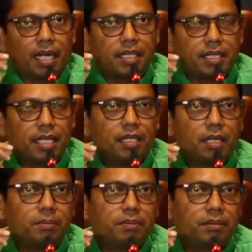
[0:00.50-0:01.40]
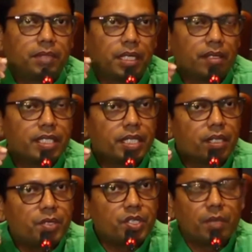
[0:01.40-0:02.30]
এবার ভাইরাল হয়েছে
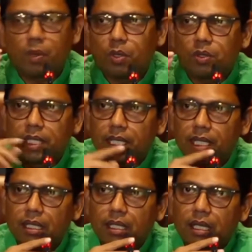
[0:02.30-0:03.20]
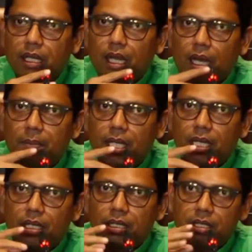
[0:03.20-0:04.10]
জুনায়েদ আহমেদ পলকের
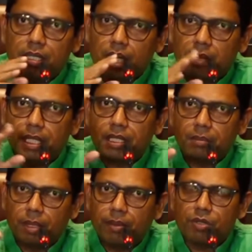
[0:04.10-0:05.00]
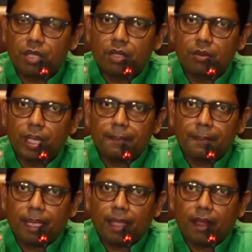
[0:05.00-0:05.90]
ভিডিও লিঙ্ক
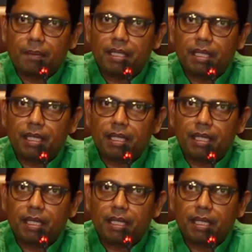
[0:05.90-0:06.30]
বাংলাদেশের কোটা আন্দোলন